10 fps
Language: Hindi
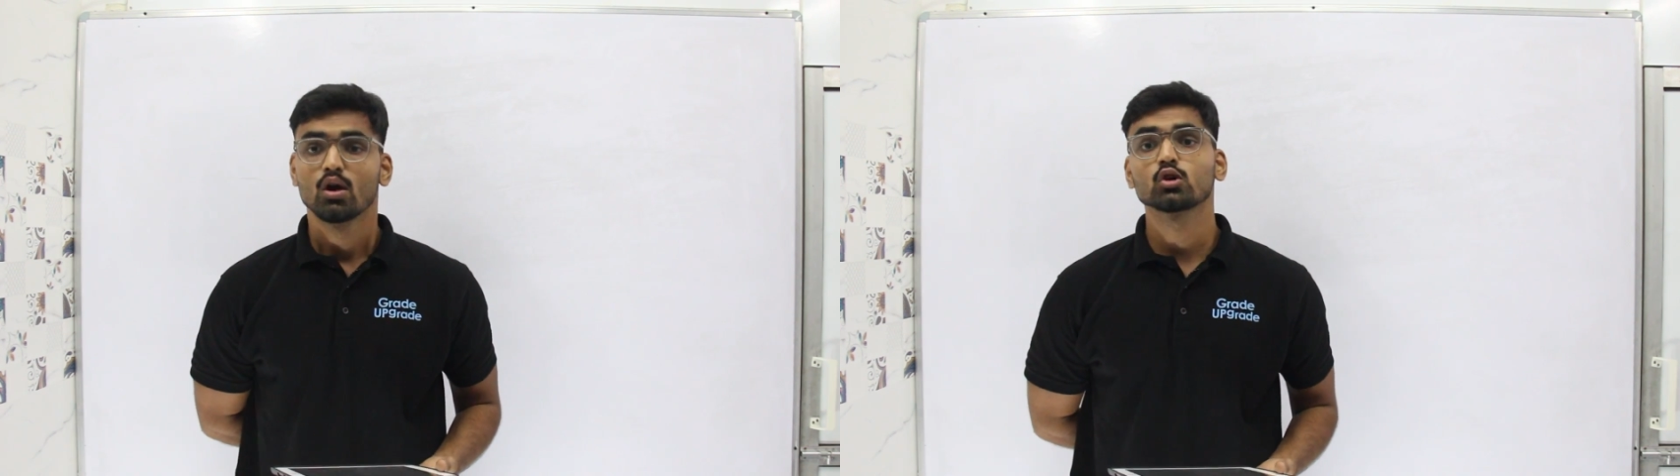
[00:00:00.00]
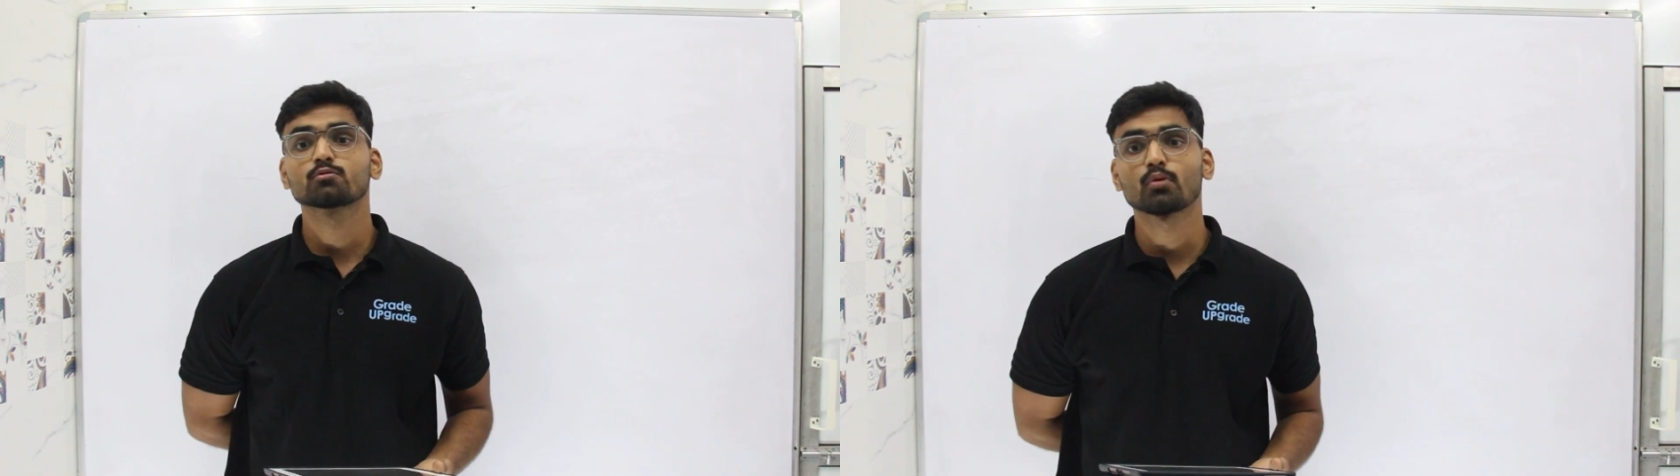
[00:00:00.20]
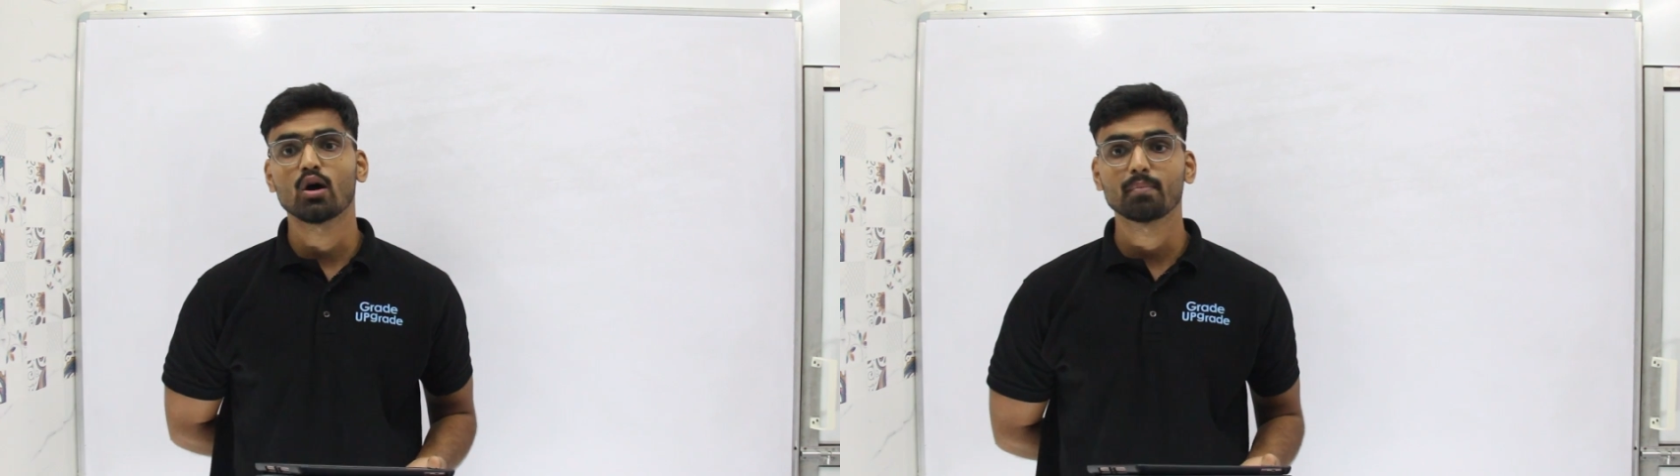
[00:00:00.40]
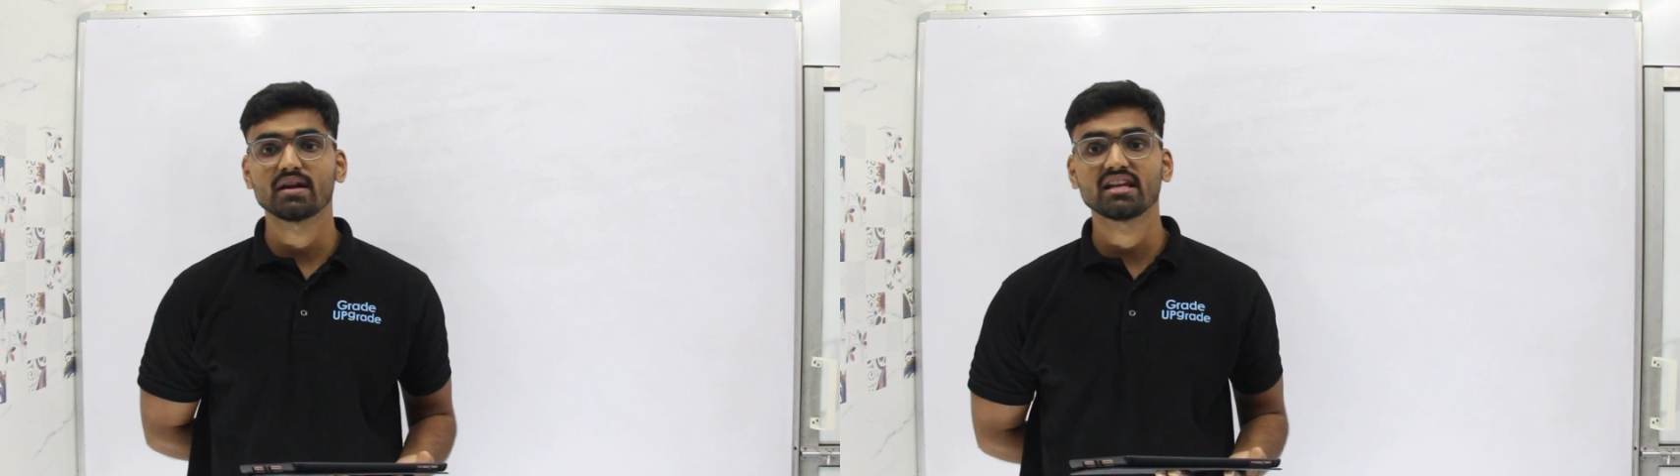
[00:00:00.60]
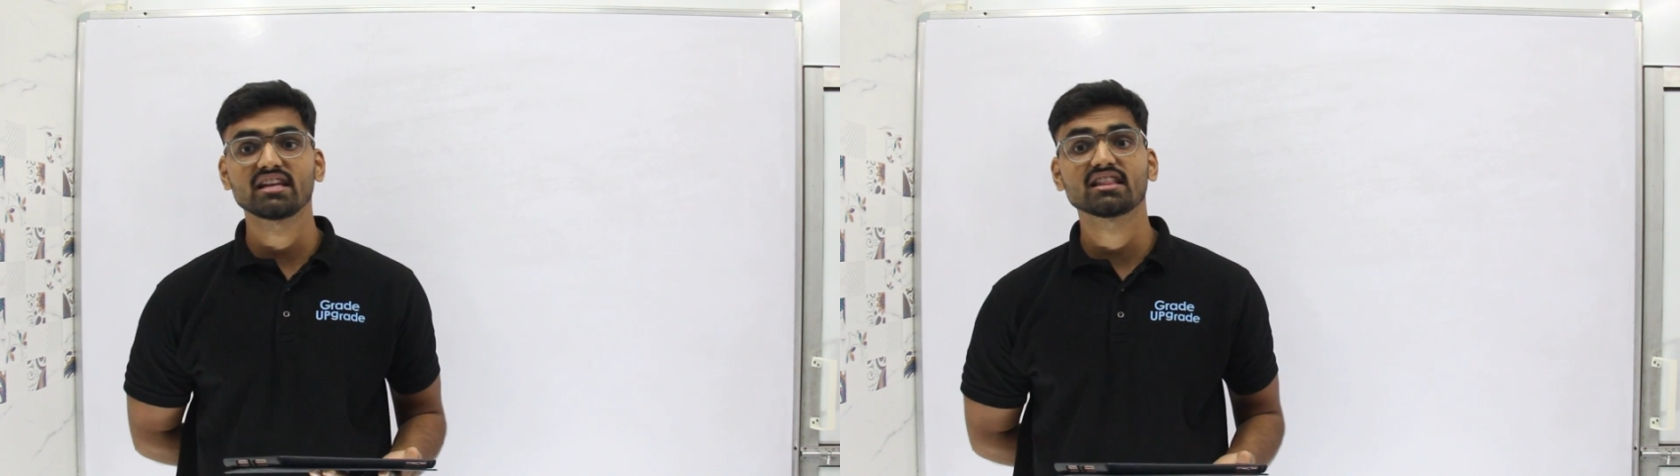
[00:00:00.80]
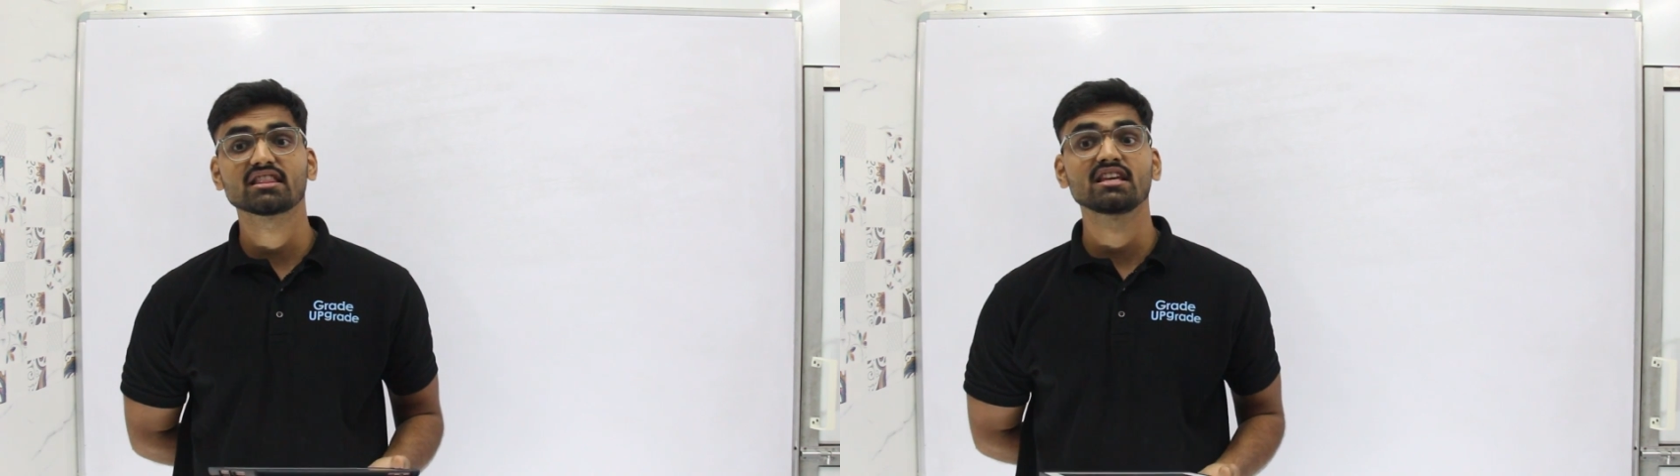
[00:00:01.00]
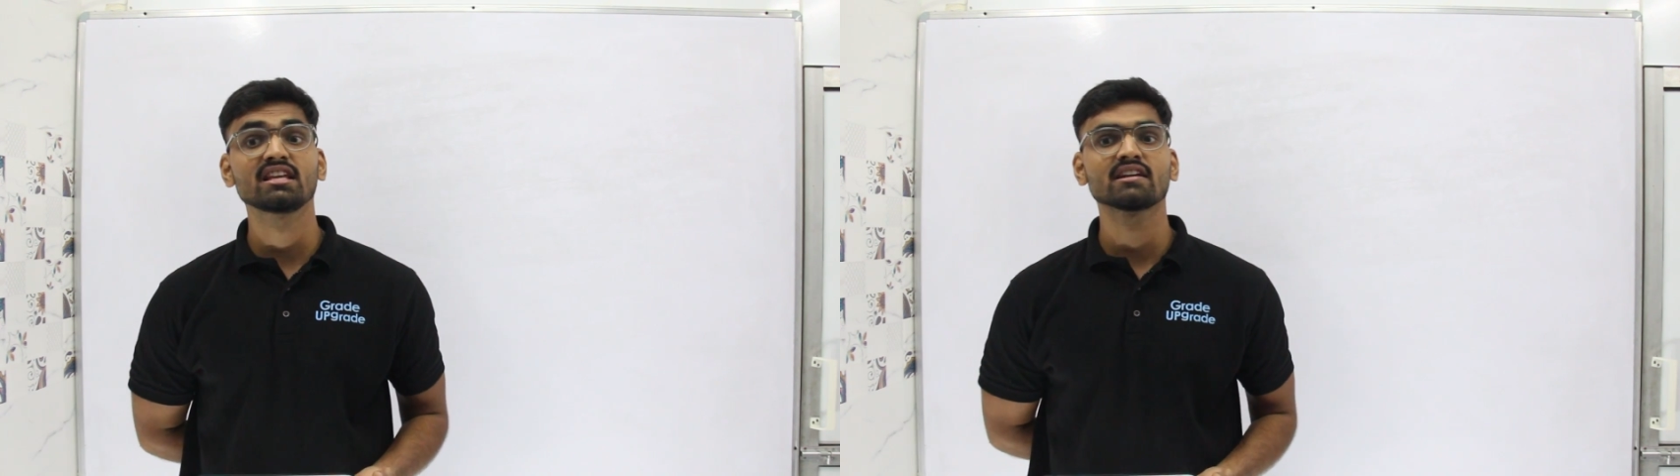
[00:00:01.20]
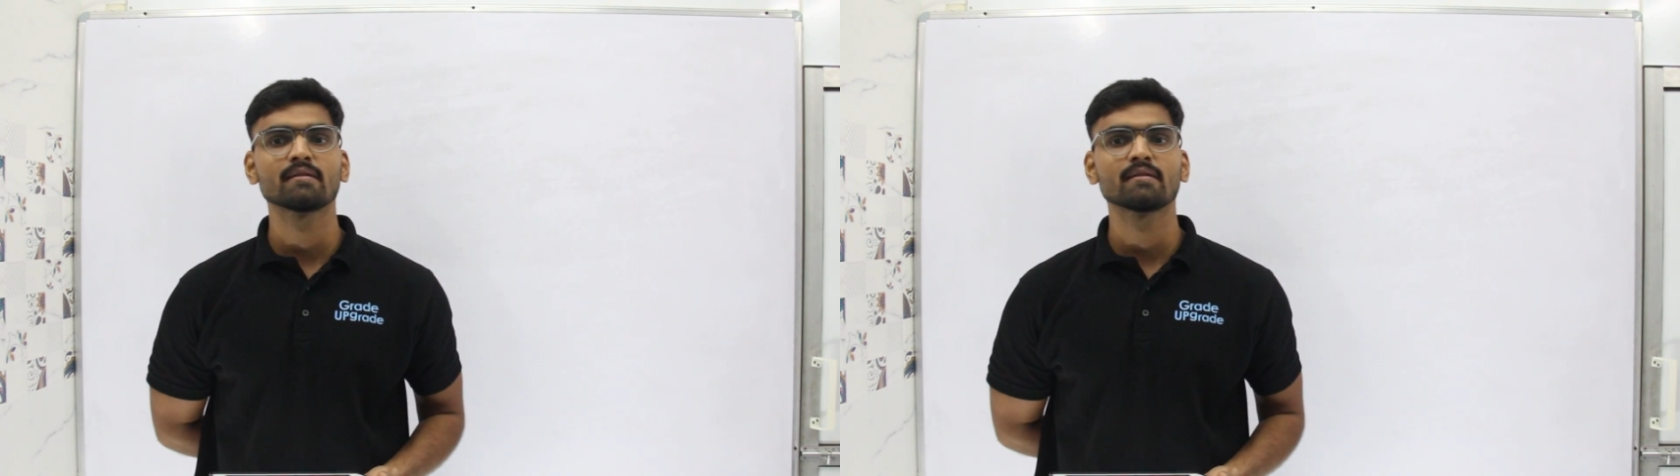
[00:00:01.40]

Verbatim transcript: उस प्रॉपर्टी ने तीन